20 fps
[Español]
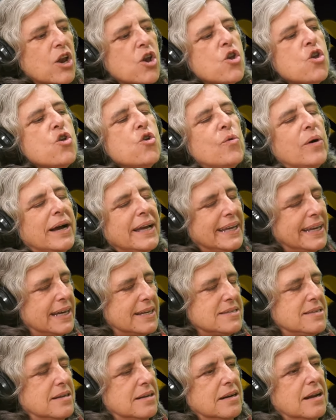no hay que
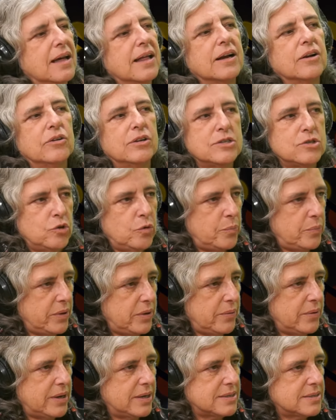hacer nada con esos
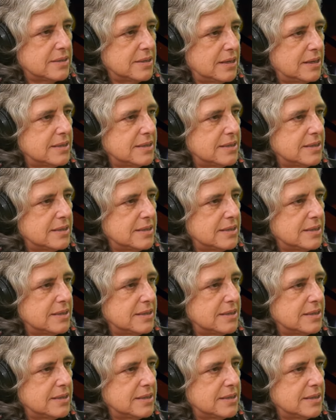pibes,